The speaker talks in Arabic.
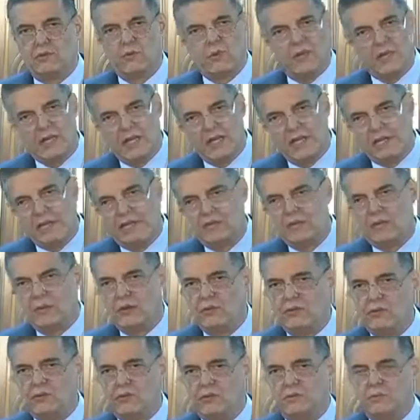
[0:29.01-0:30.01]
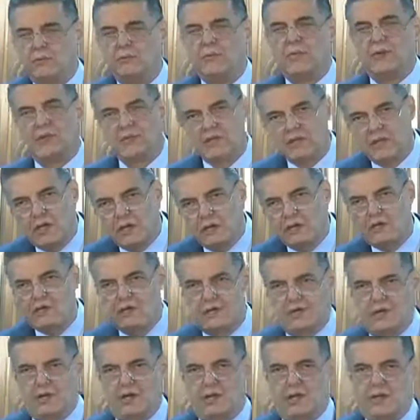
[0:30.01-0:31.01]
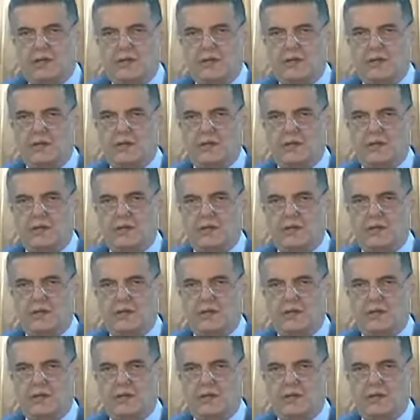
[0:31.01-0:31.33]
ولكنه مرة أخرى